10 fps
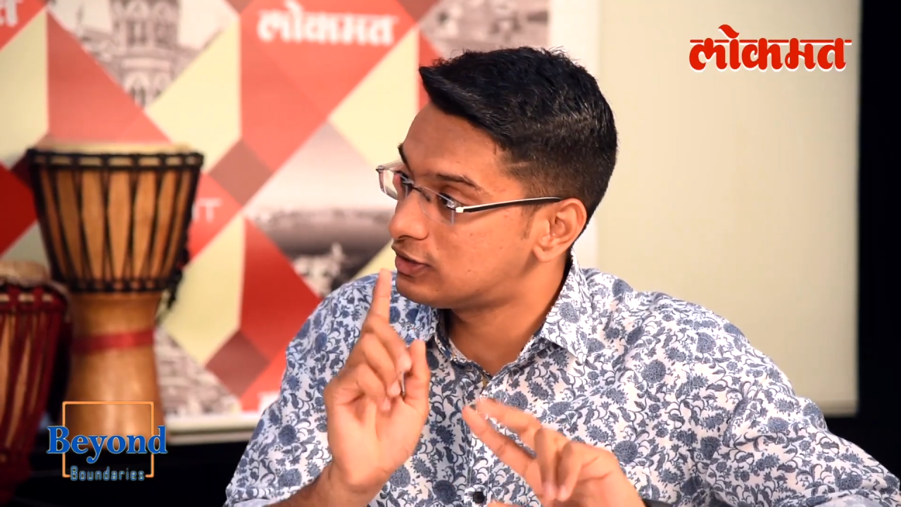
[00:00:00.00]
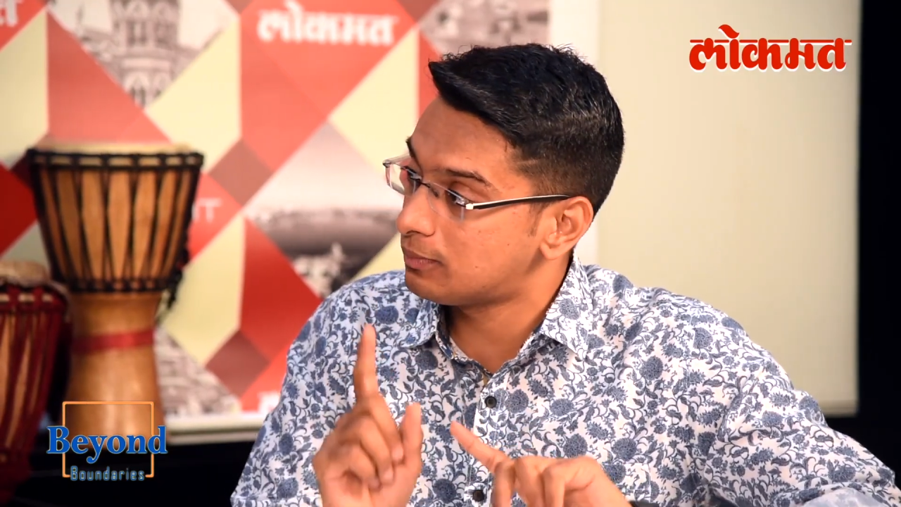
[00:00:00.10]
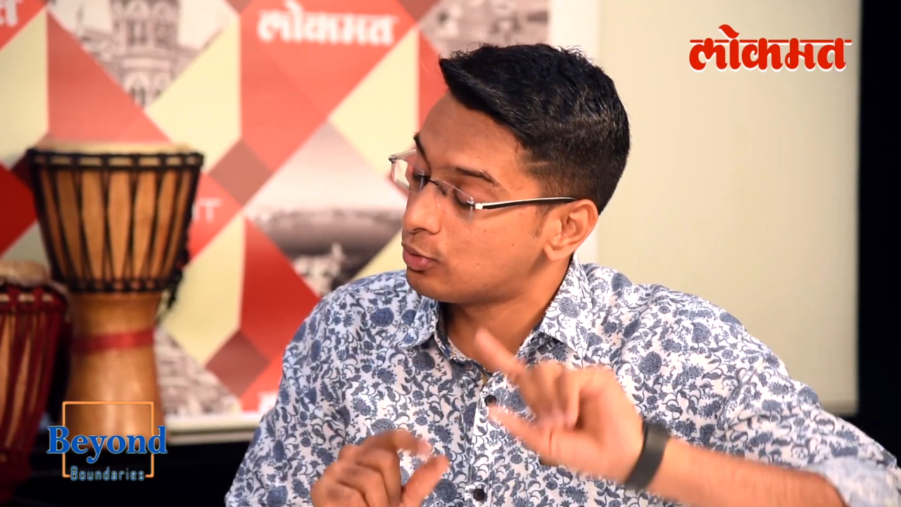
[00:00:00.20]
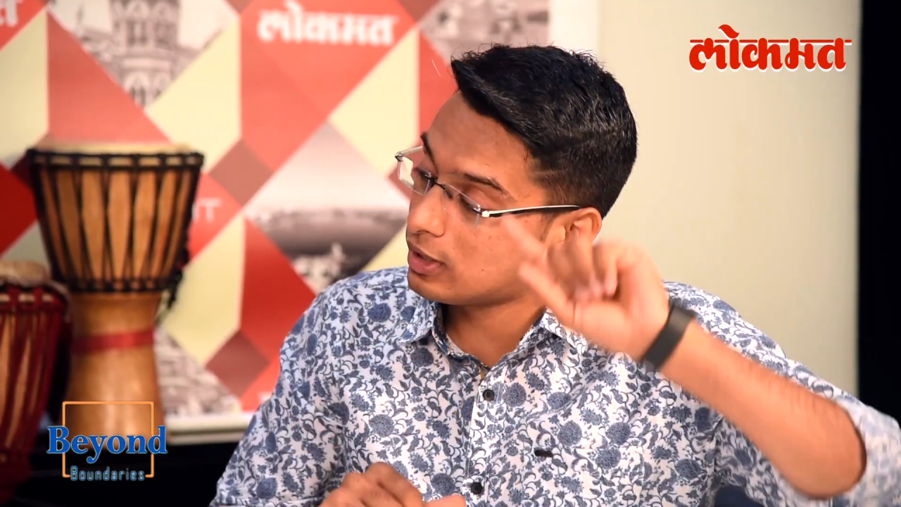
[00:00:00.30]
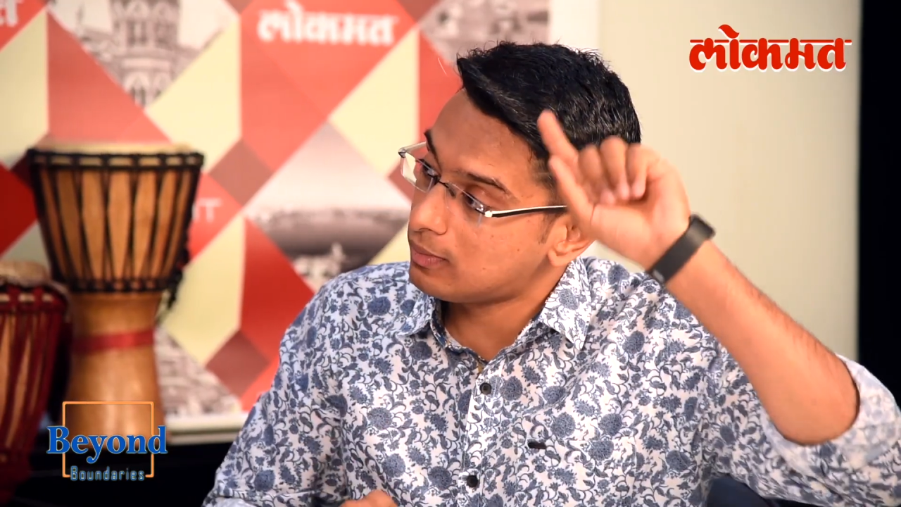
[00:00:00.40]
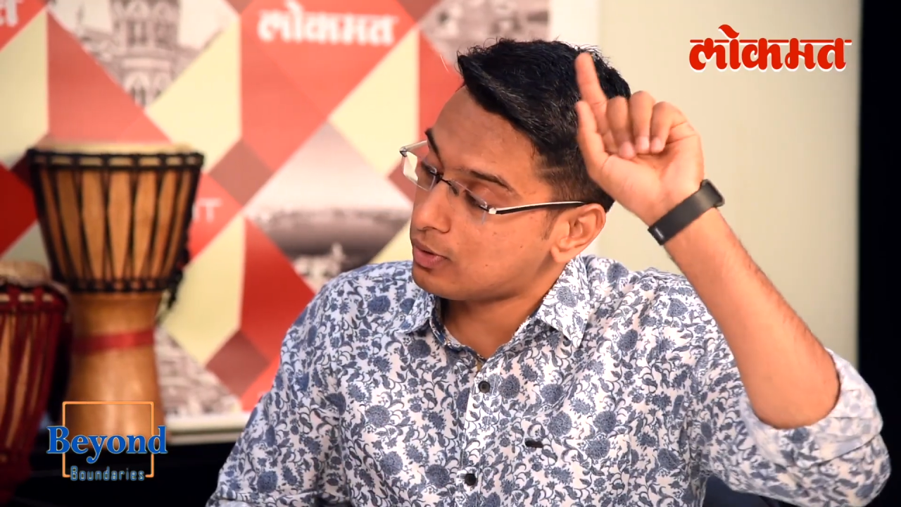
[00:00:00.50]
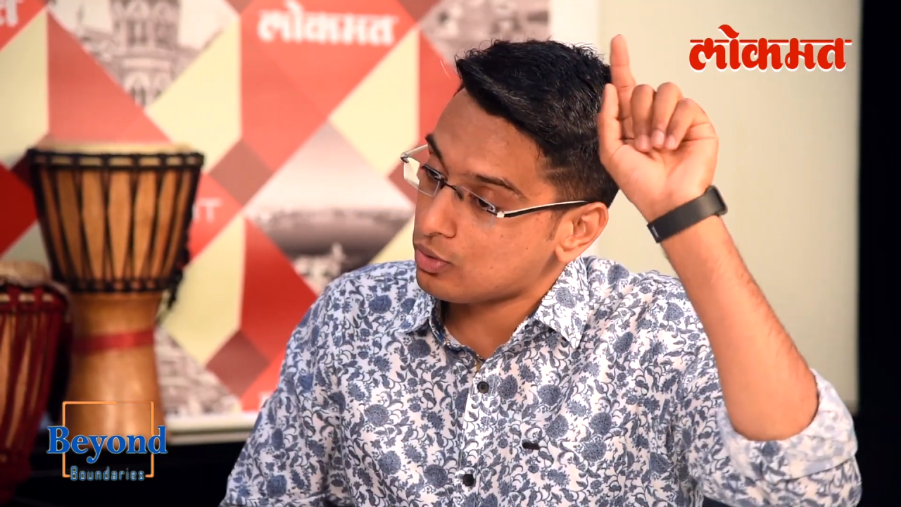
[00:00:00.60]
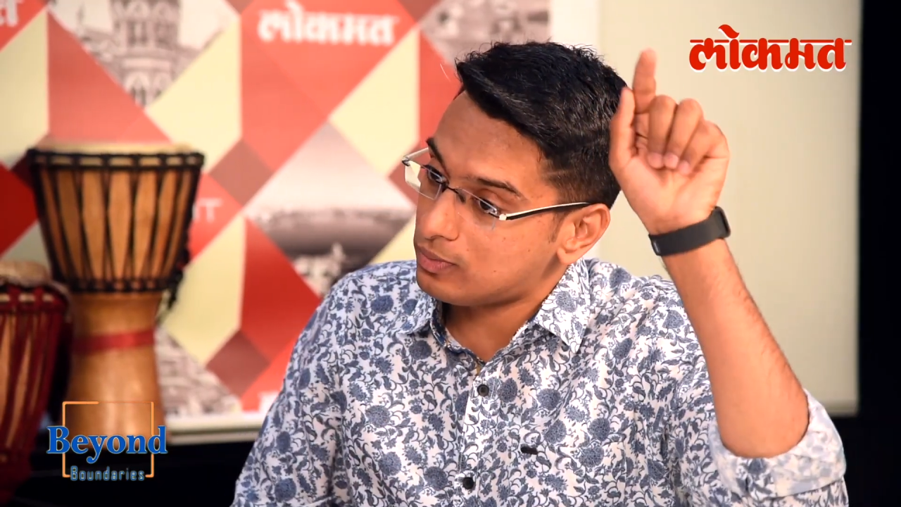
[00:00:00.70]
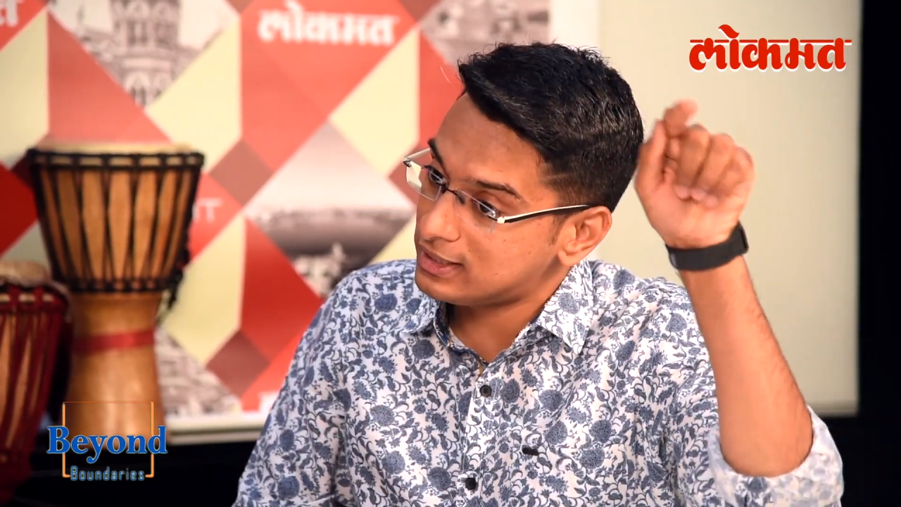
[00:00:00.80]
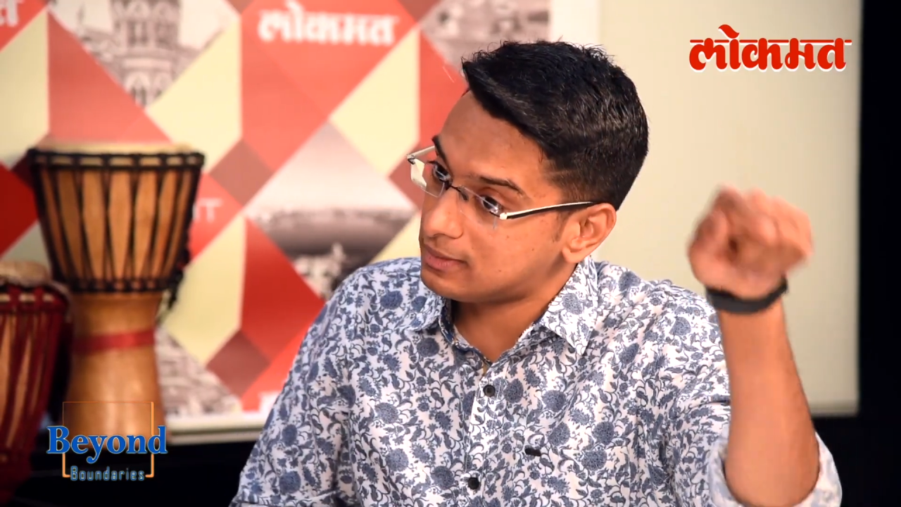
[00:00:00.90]
जब उन्होंने मेरे
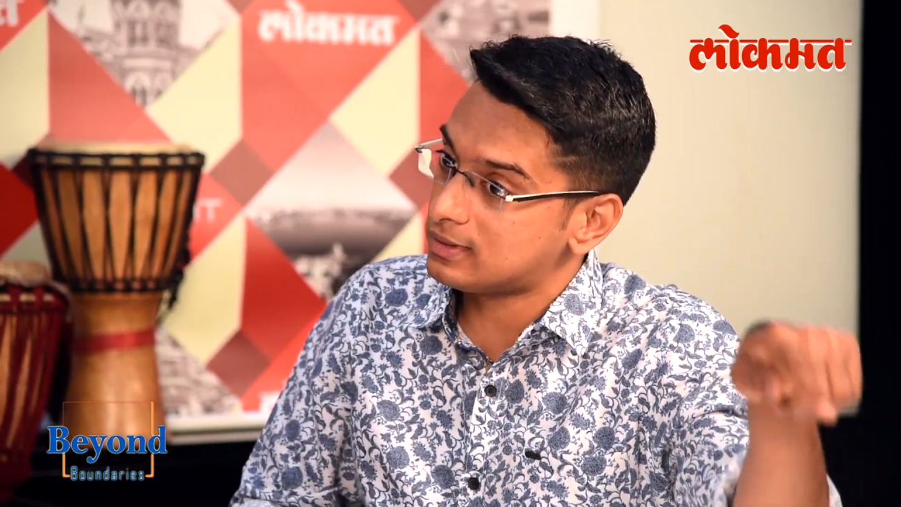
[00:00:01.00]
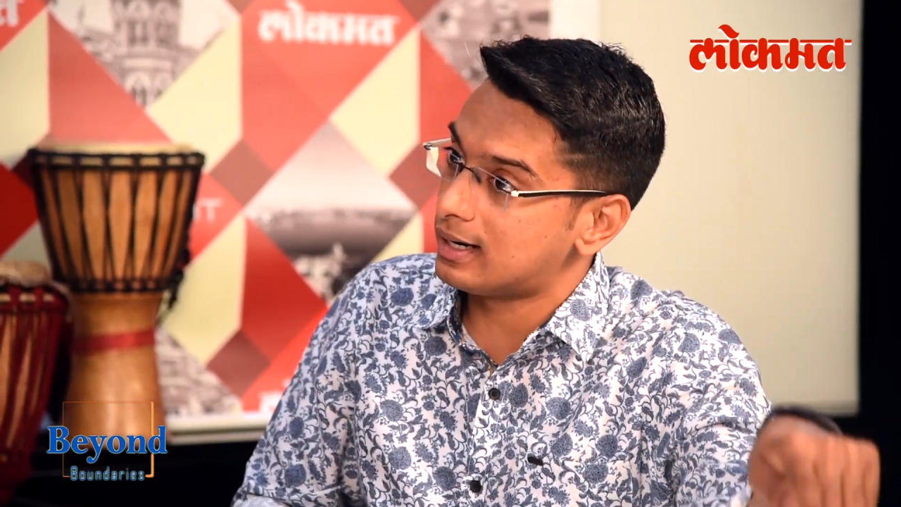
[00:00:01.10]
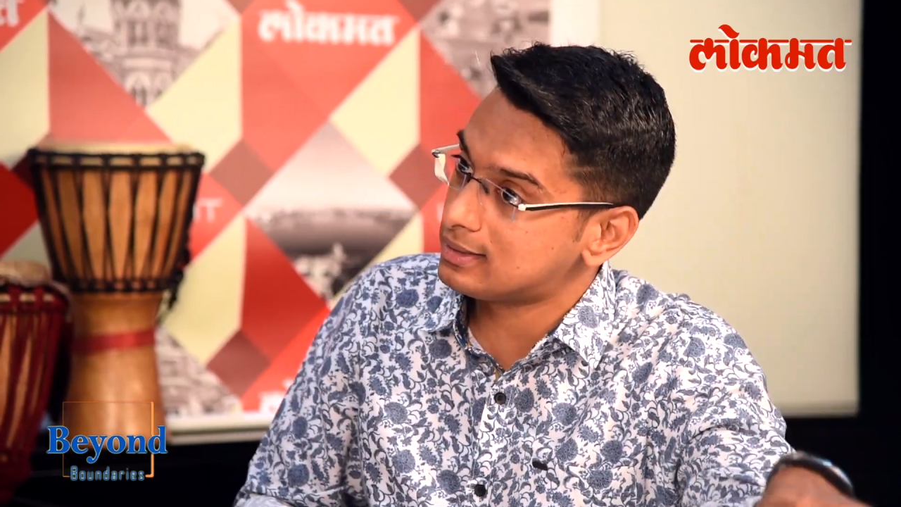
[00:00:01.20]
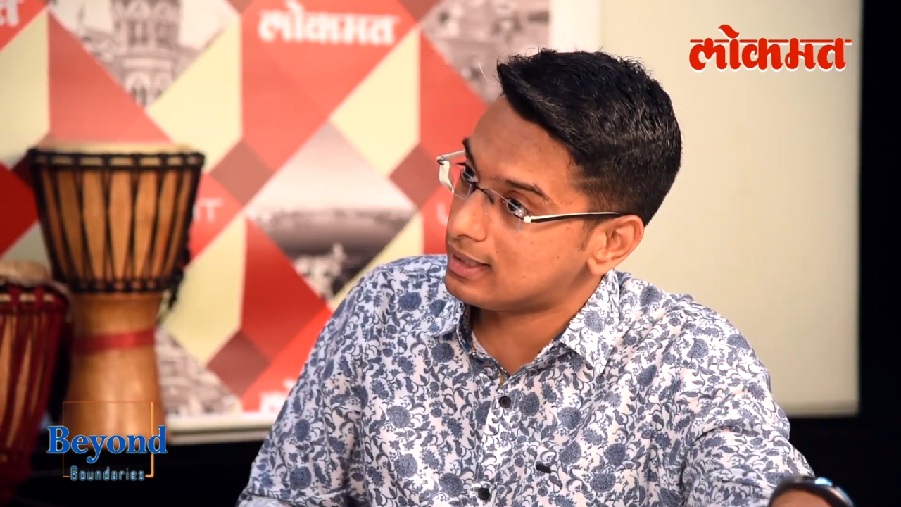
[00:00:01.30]
को मैं जब साढ़े